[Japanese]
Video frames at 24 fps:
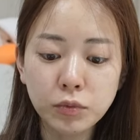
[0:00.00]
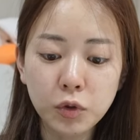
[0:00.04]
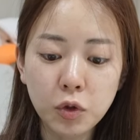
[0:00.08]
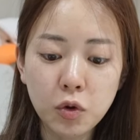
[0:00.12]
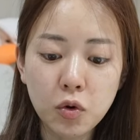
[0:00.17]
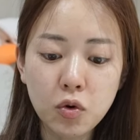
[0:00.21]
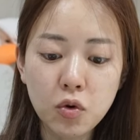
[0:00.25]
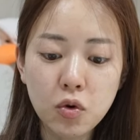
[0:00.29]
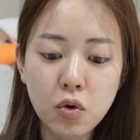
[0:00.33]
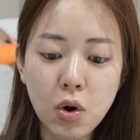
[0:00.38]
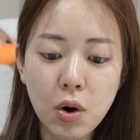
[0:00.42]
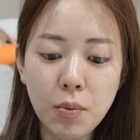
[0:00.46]

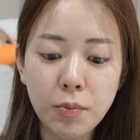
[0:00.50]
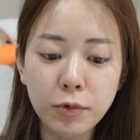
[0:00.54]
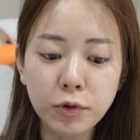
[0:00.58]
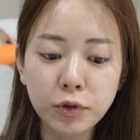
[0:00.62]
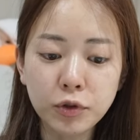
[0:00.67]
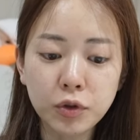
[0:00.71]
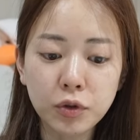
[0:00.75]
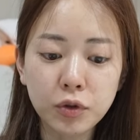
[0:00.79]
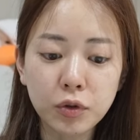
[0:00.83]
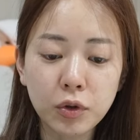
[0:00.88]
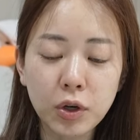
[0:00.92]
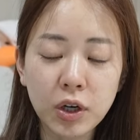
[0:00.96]
午後はもう
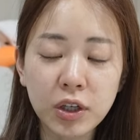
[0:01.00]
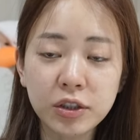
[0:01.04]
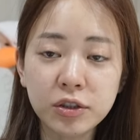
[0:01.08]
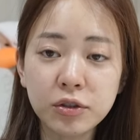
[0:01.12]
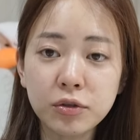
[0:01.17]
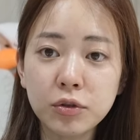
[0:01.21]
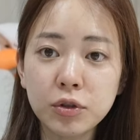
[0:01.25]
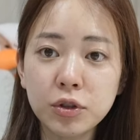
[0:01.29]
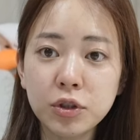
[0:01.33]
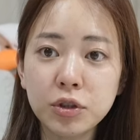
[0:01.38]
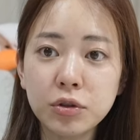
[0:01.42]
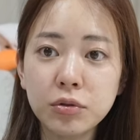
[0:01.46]
ちょっと活
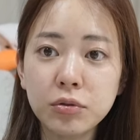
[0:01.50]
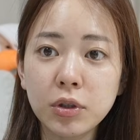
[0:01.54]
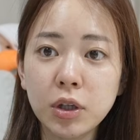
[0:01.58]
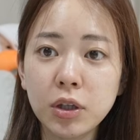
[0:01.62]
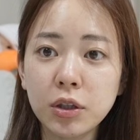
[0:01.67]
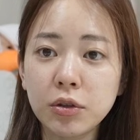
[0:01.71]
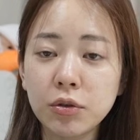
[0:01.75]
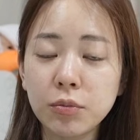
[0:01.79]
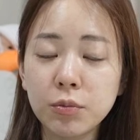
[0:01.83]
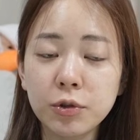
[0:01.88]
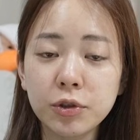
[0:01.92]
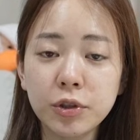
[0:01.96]
動しような
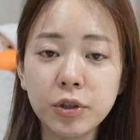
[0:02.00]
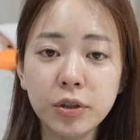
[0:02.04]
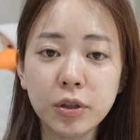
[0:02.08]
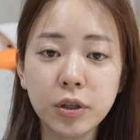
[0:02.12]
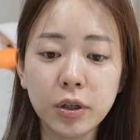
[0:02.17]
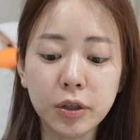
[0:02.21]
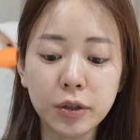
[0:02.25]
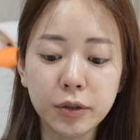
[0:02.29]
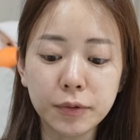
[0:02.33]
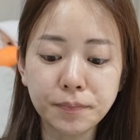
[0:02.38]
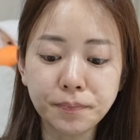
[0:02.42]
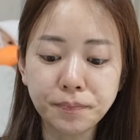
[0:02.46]
んて思って
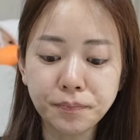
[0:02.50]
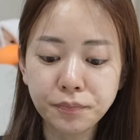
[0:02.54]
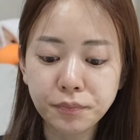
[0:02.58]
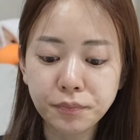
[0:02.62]
たら